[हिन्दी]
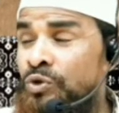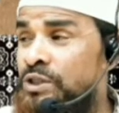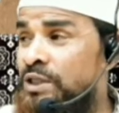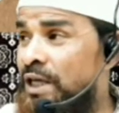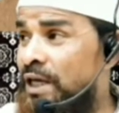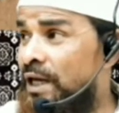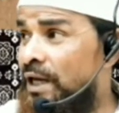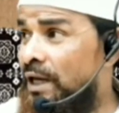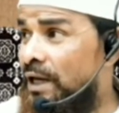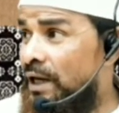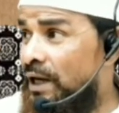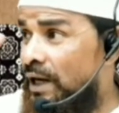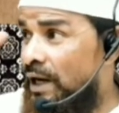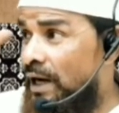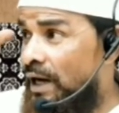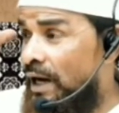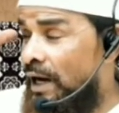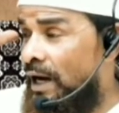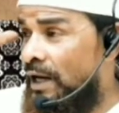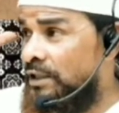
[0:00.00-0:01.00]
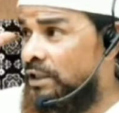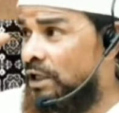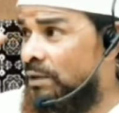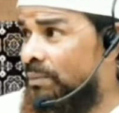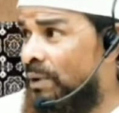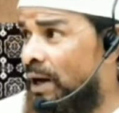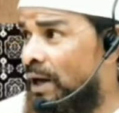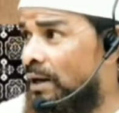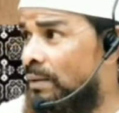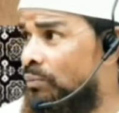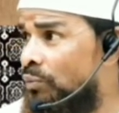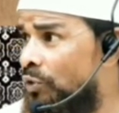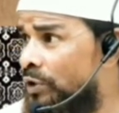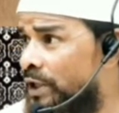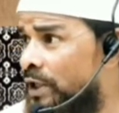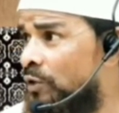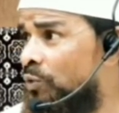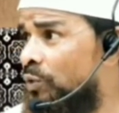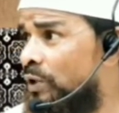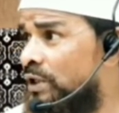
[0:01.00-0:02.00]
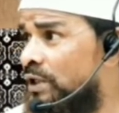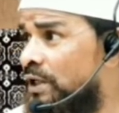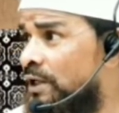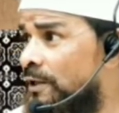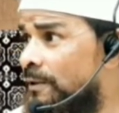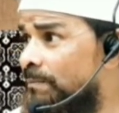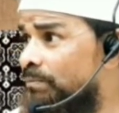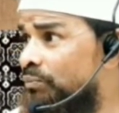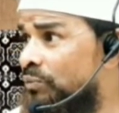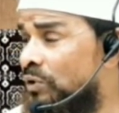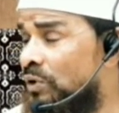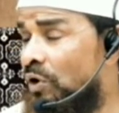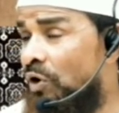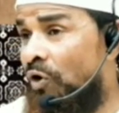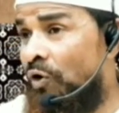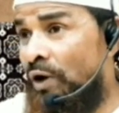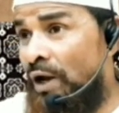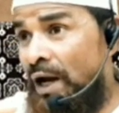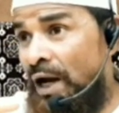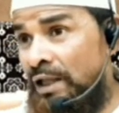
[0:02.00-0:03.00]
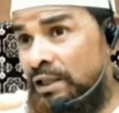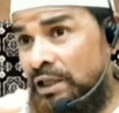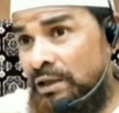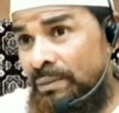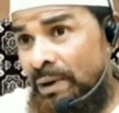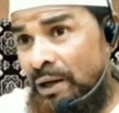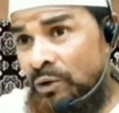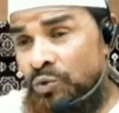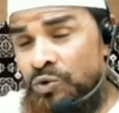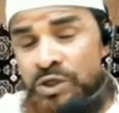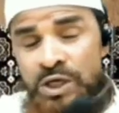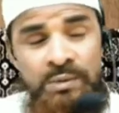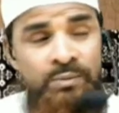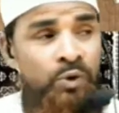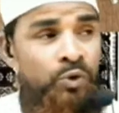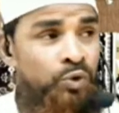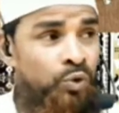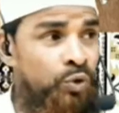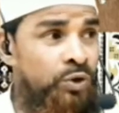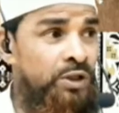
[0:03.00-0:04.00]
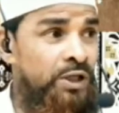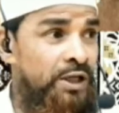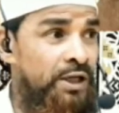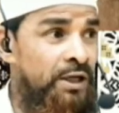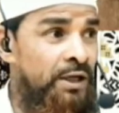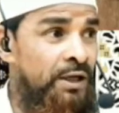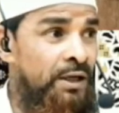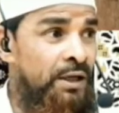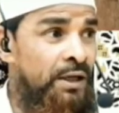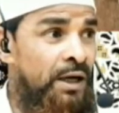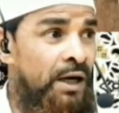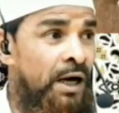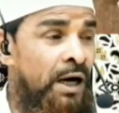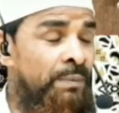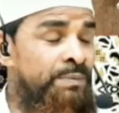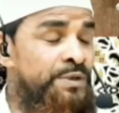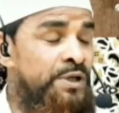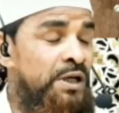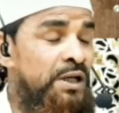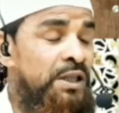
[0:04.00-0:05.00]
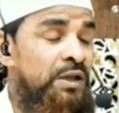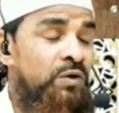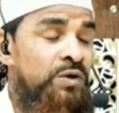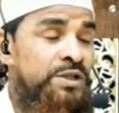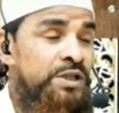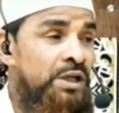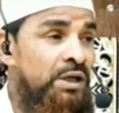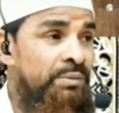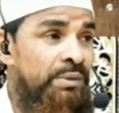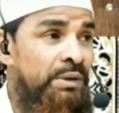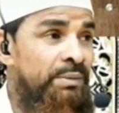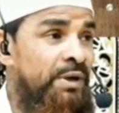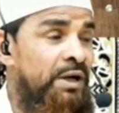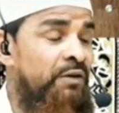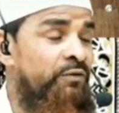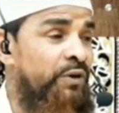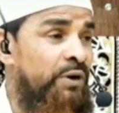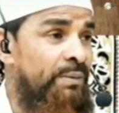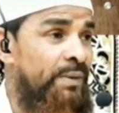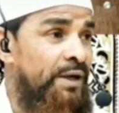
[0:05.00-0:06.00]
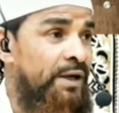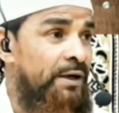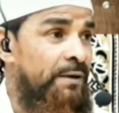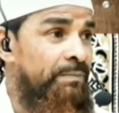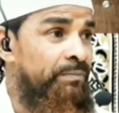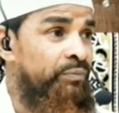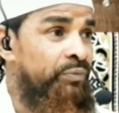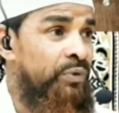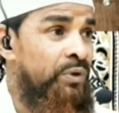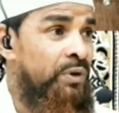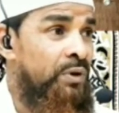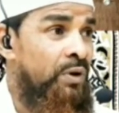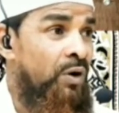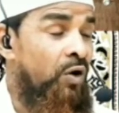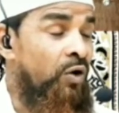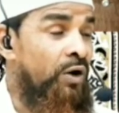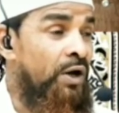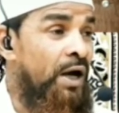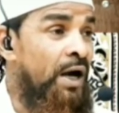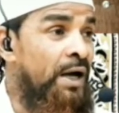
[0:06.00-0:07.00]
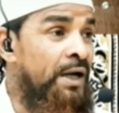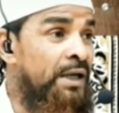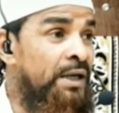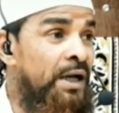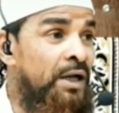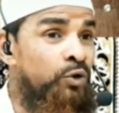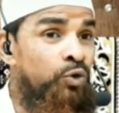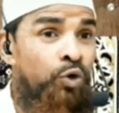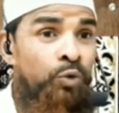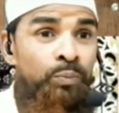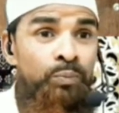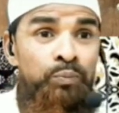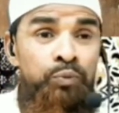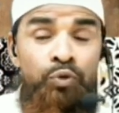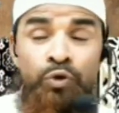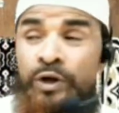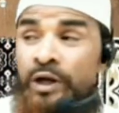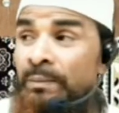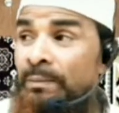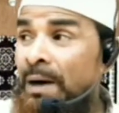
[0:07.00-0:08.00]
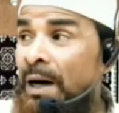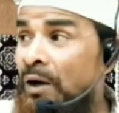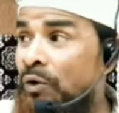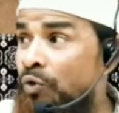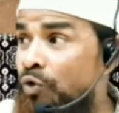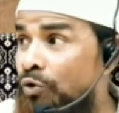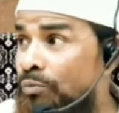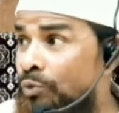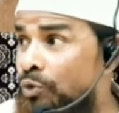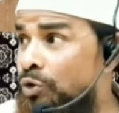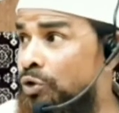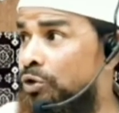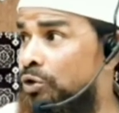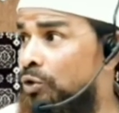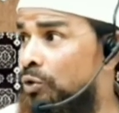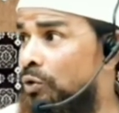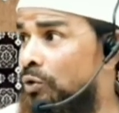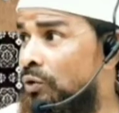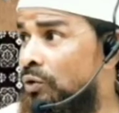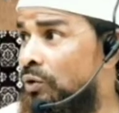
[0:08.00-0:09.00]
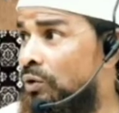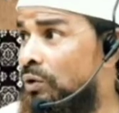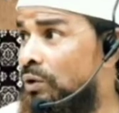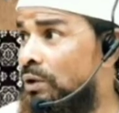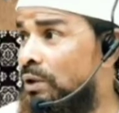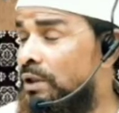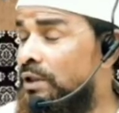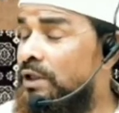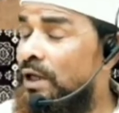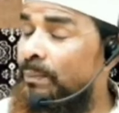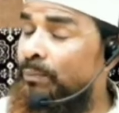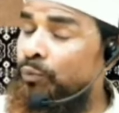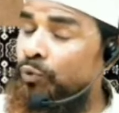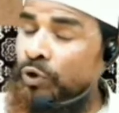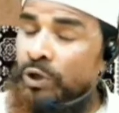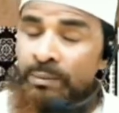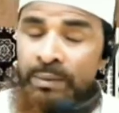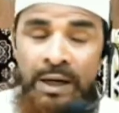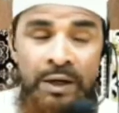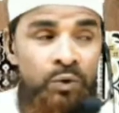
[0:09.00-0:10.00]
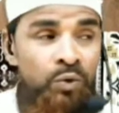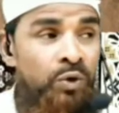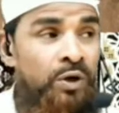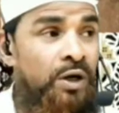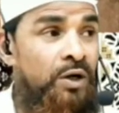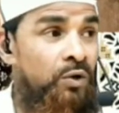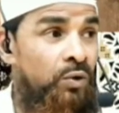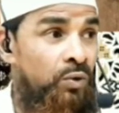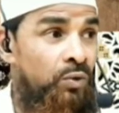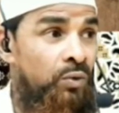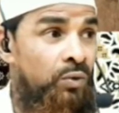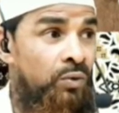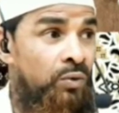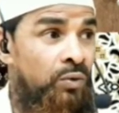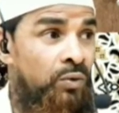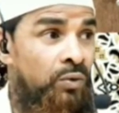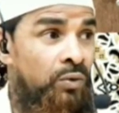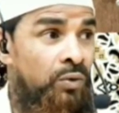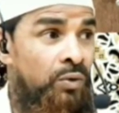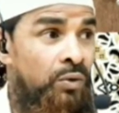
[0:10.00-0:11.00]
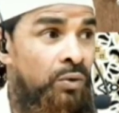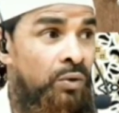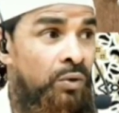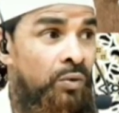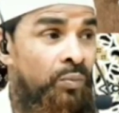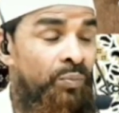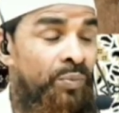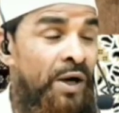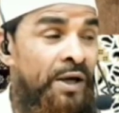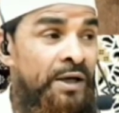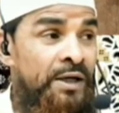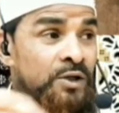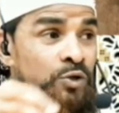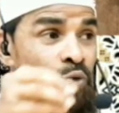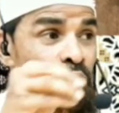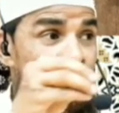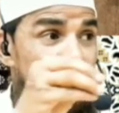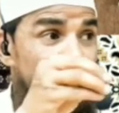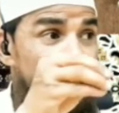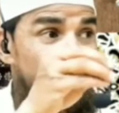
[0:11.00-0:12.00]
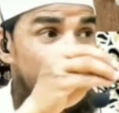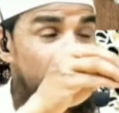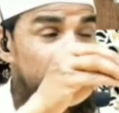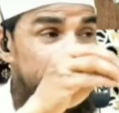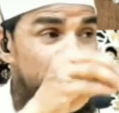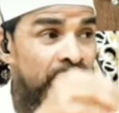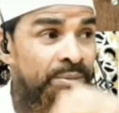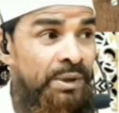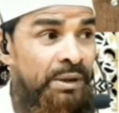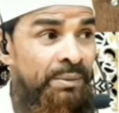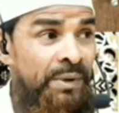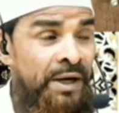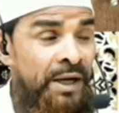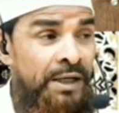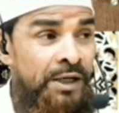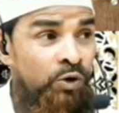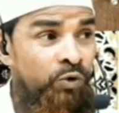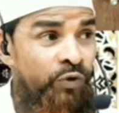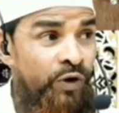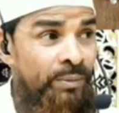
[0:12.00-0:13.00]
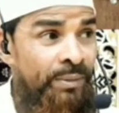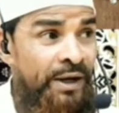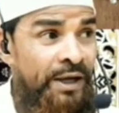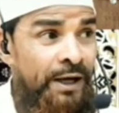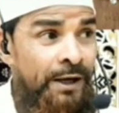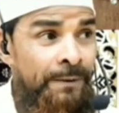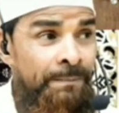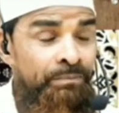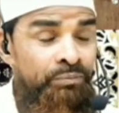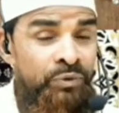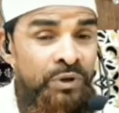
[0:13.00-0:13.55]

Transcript: उसके आधे बाल मुंडे हुए थे और आधे बाल उसके मौजूद थे आप सल्लल्लाहु अलैहि वसल्लम ने मना फरमाया और कहा कि या तो पूरे बाल को मूंड दो या पूरे बाल को रख लो प्यारे रसूल सल्ला वसलम ने मना क्यों फरमाया